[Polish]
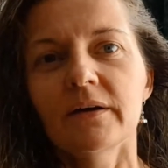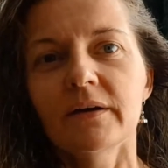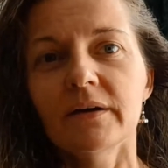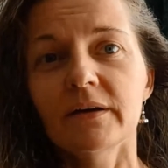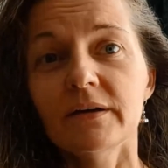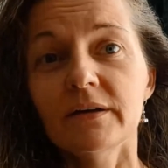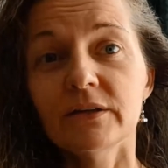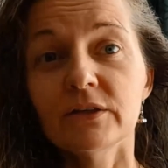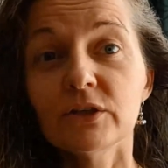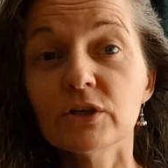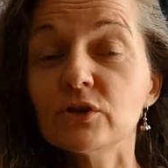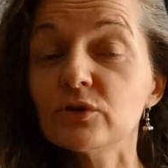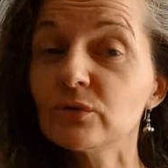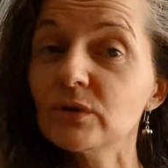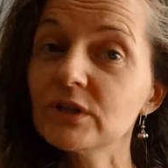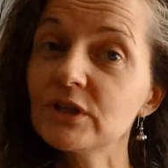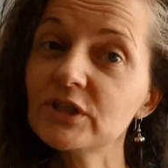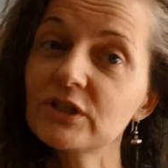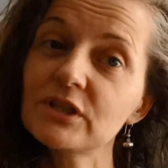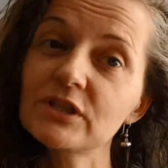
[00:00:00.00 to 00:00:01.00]
E, że
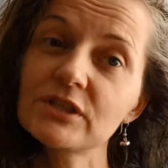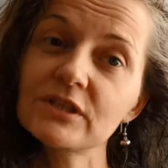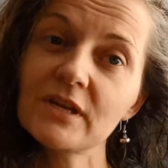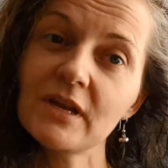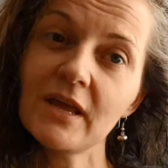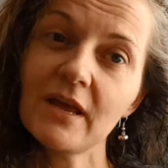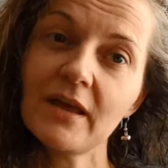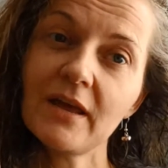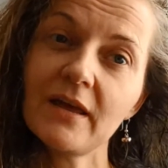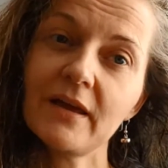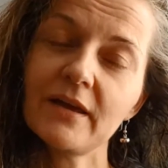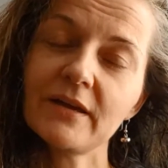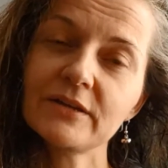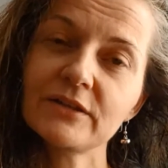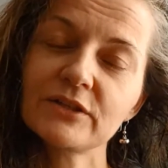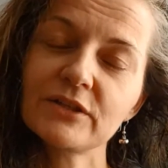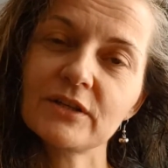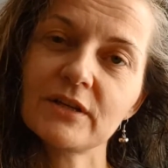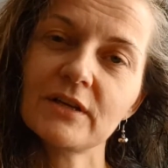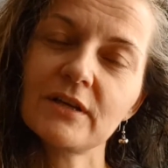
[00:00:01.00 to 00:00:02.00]
czujesz się źle,
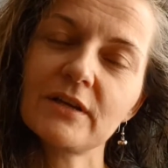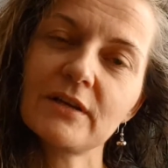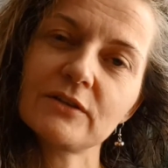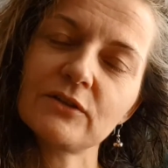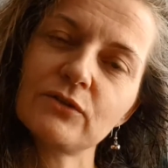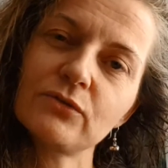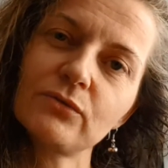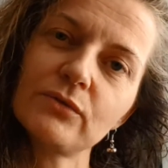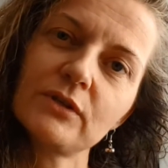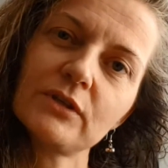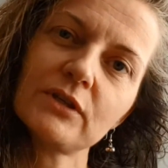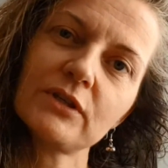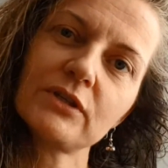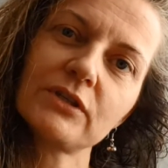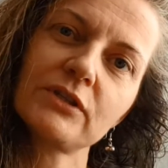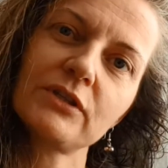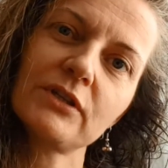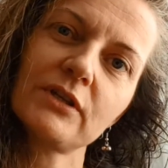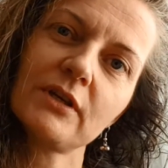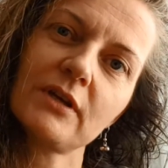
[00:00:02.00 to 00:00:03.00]
że czujesz
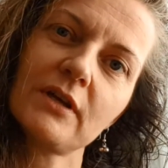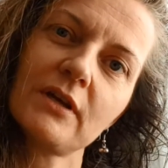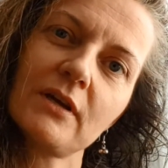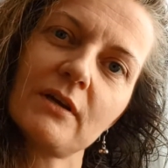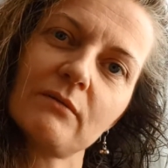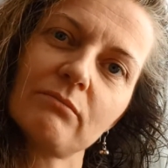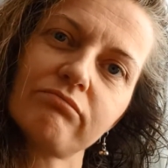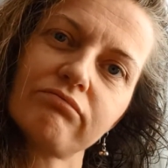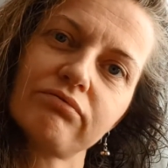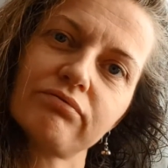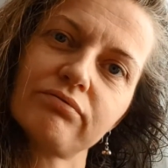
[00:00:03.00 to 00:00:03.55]
się